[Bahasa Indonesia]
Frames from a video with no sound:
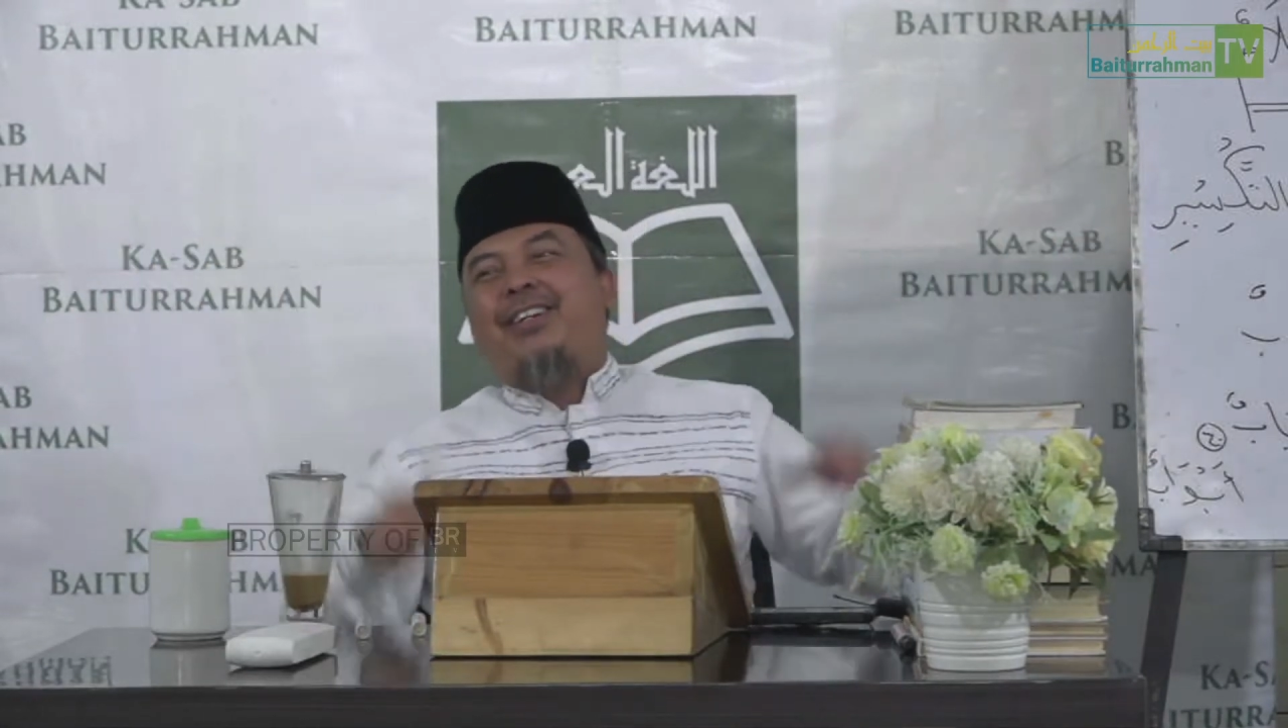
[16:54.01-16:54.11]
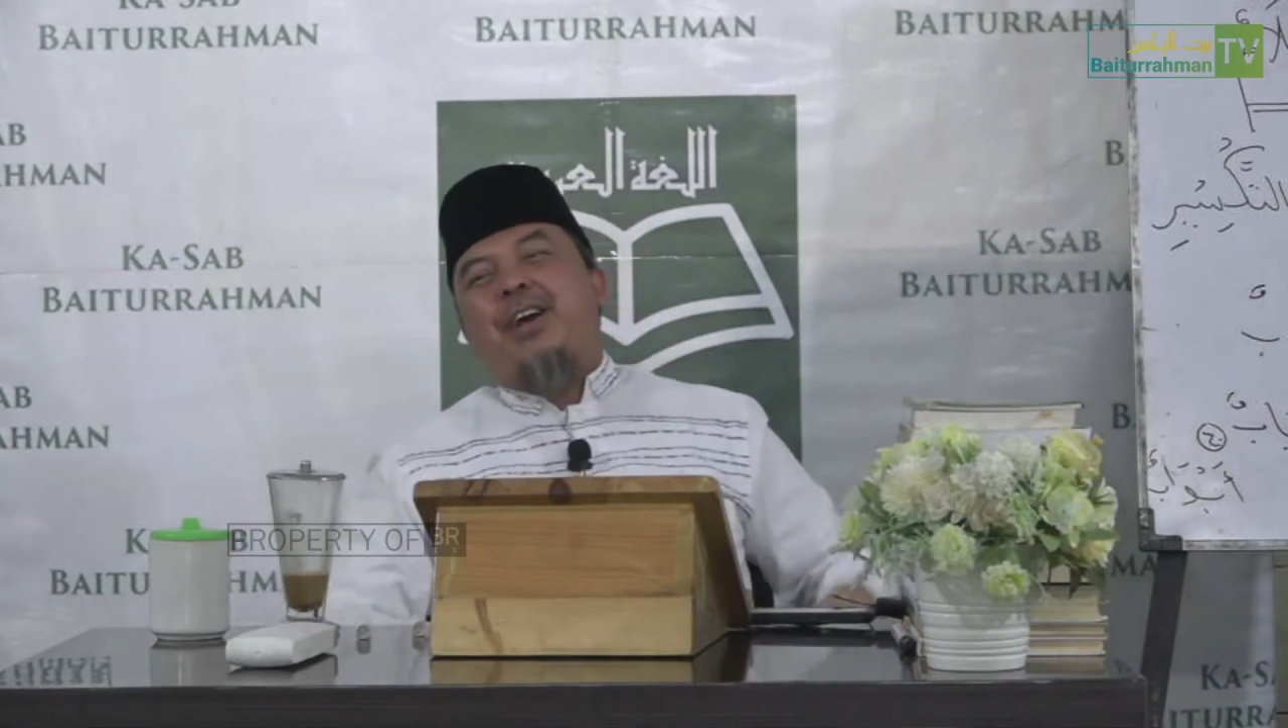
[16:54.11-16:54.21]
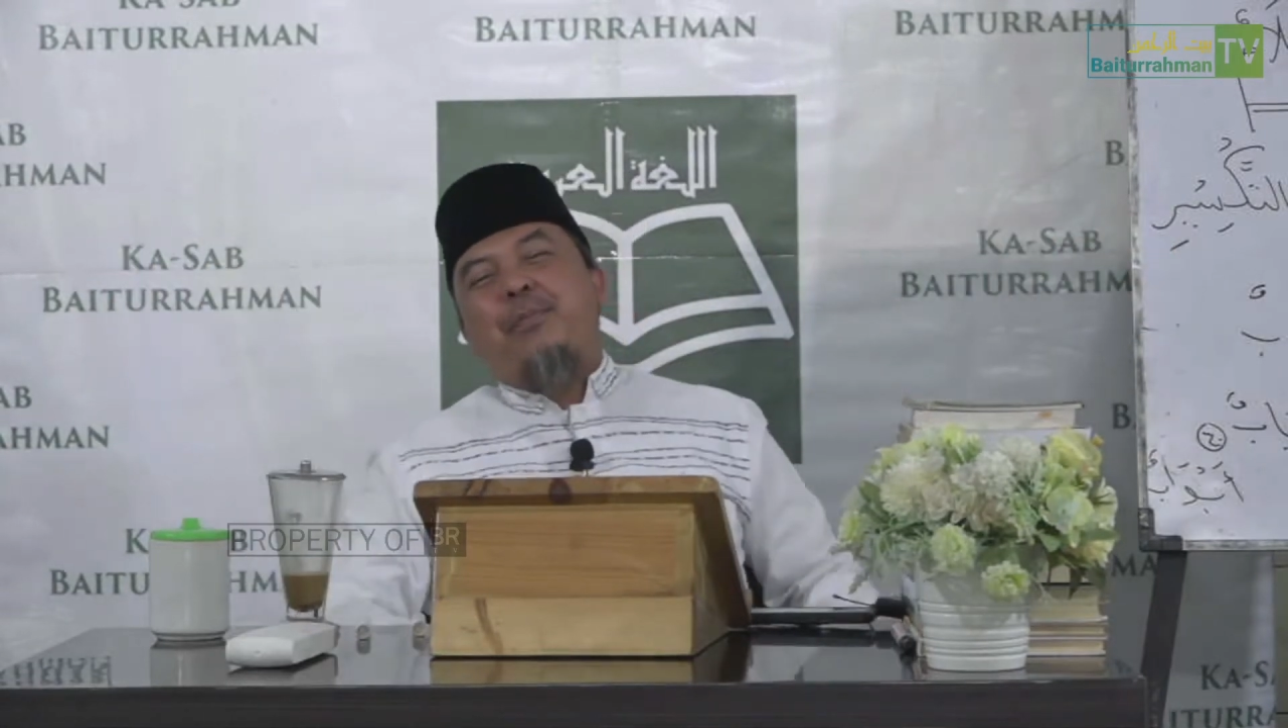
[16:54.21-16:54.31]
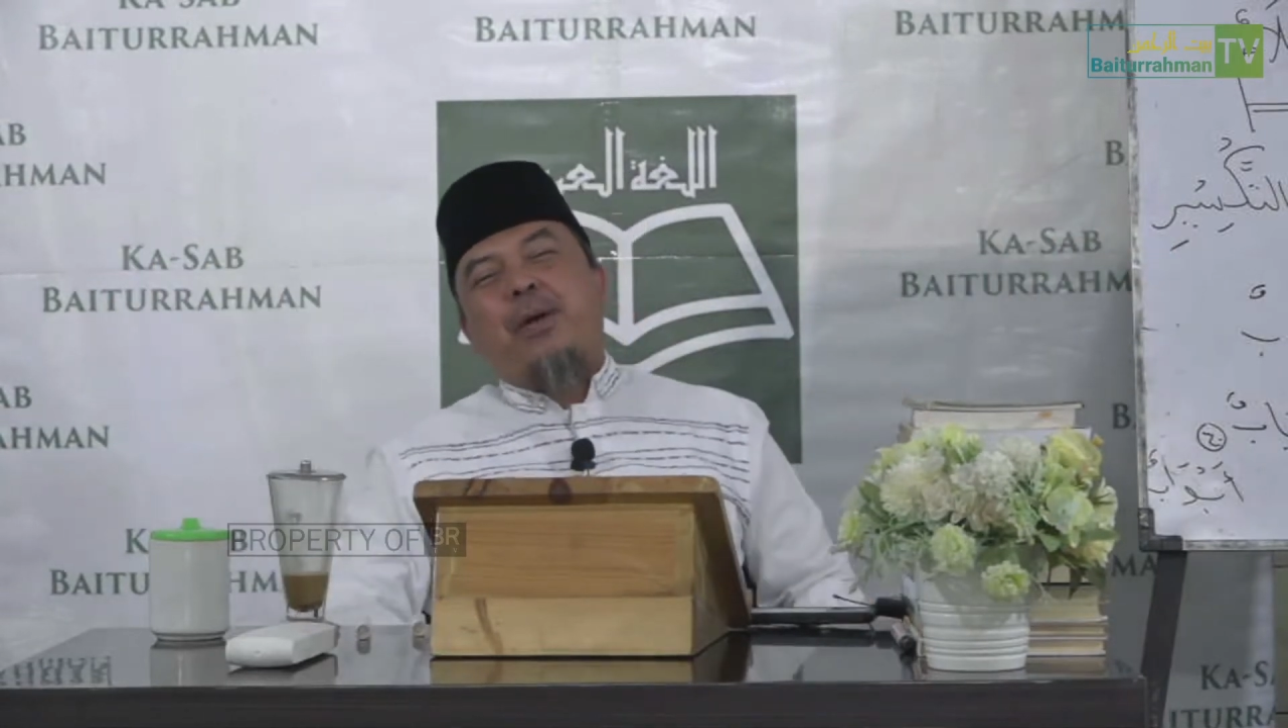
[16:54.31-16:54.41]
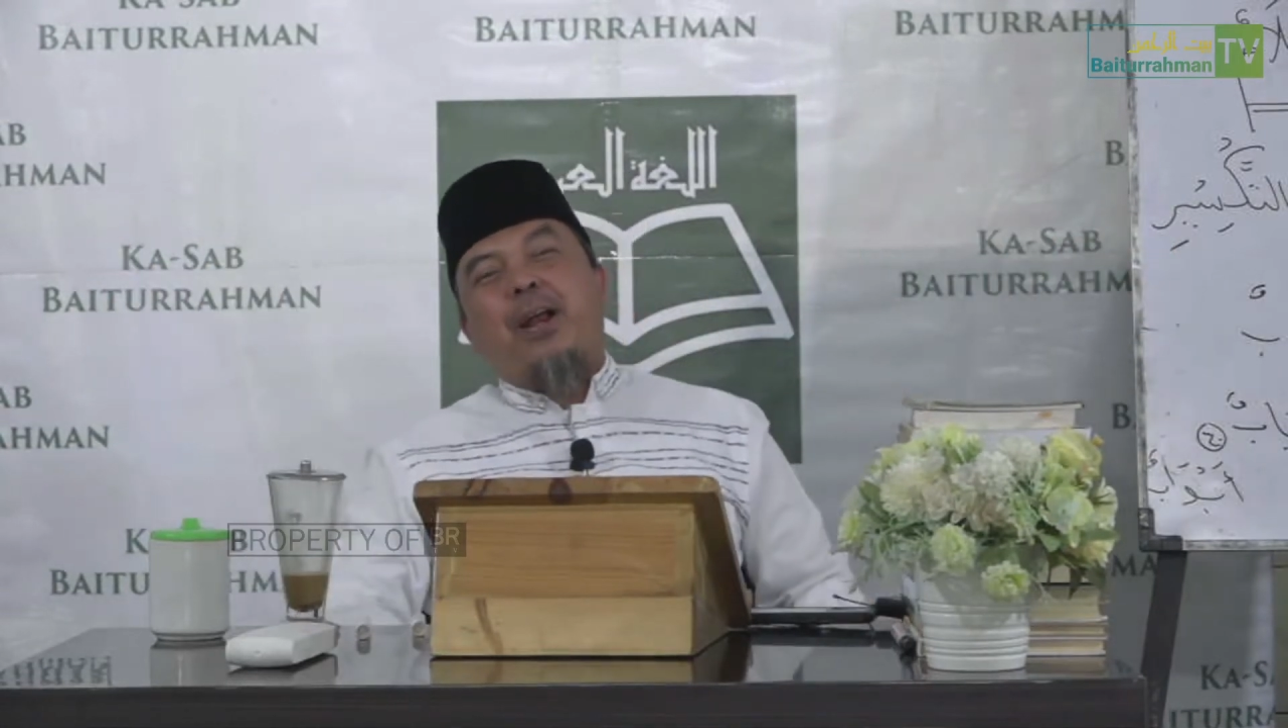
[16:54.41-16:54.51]

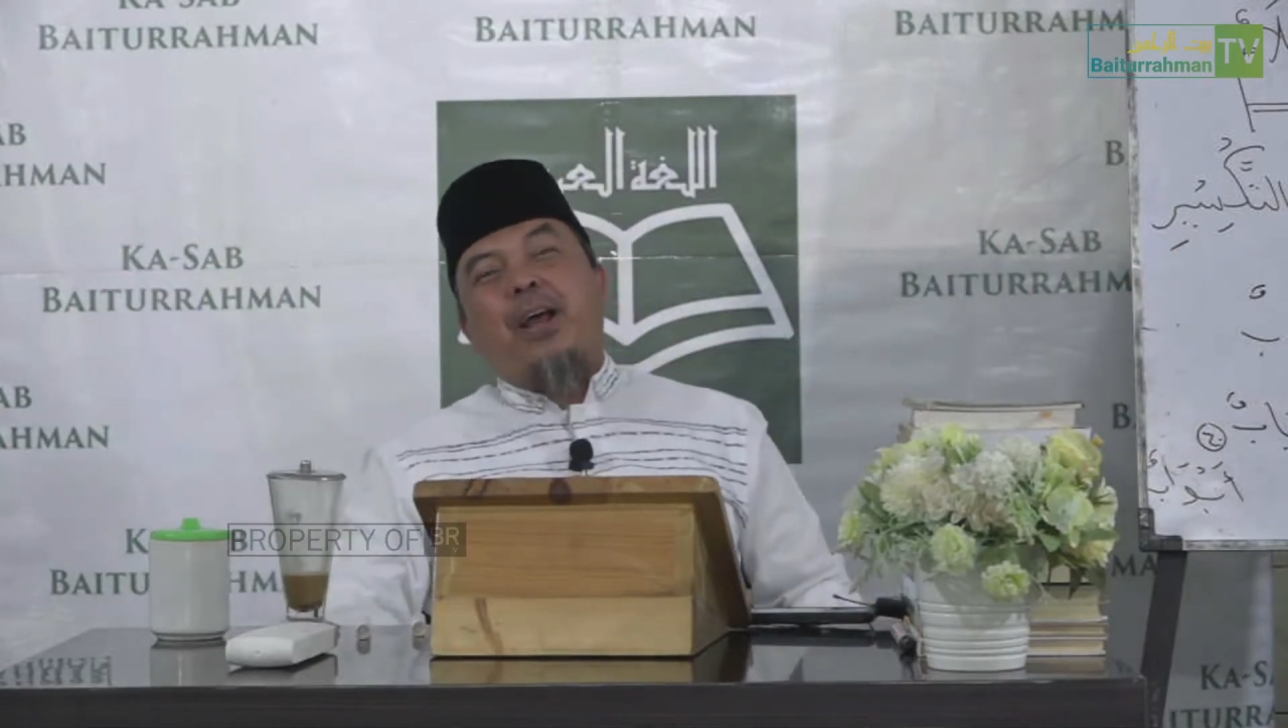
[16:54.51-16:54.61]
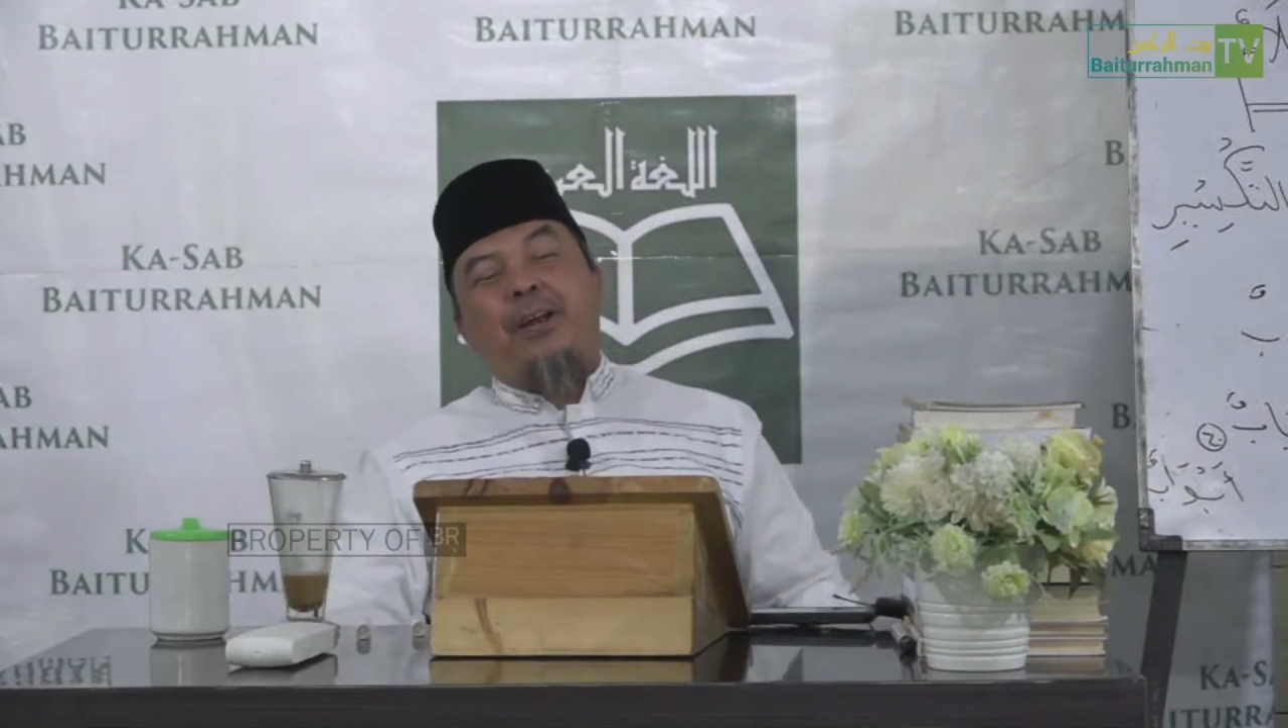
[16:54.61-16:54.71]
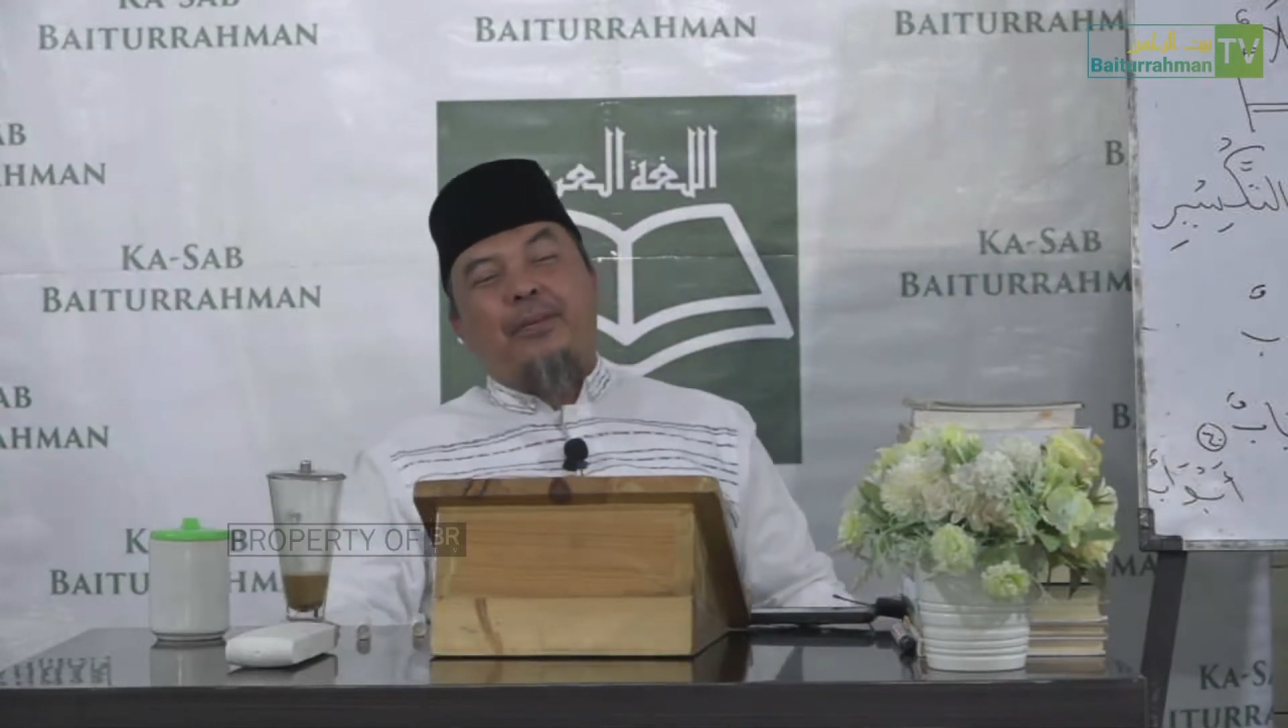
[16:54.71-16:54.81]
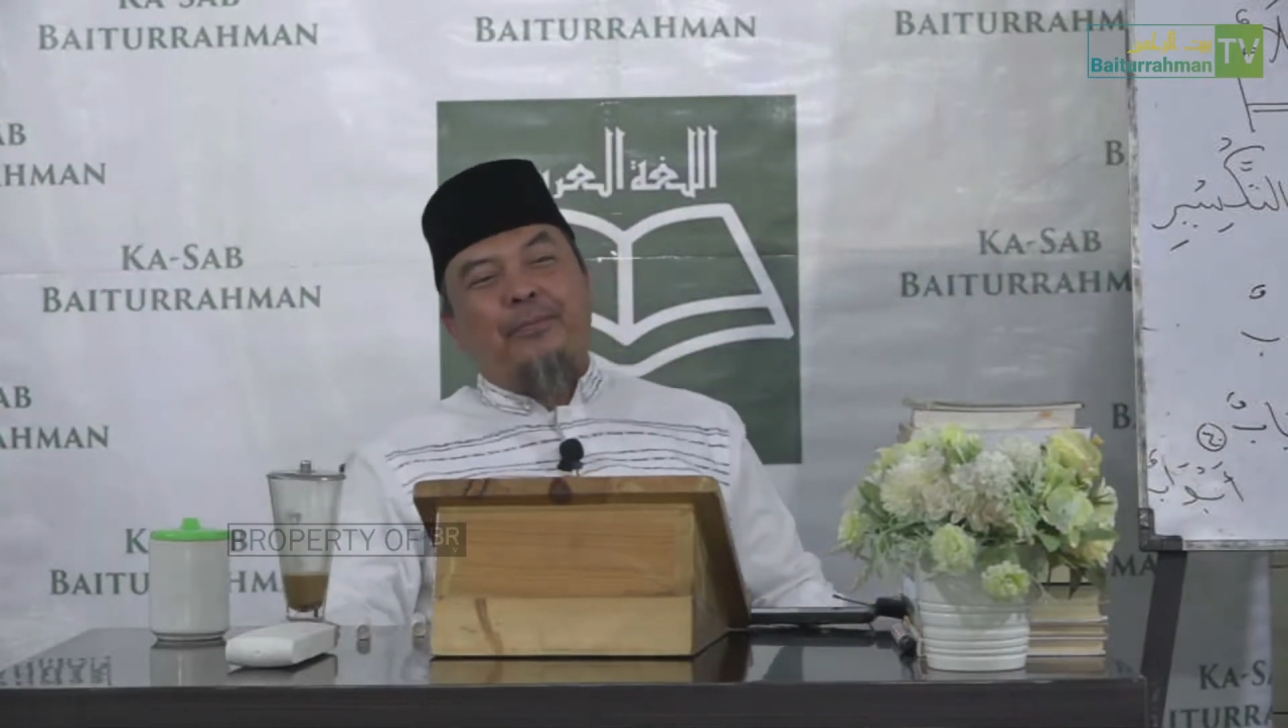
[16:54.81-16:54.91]
hafalan.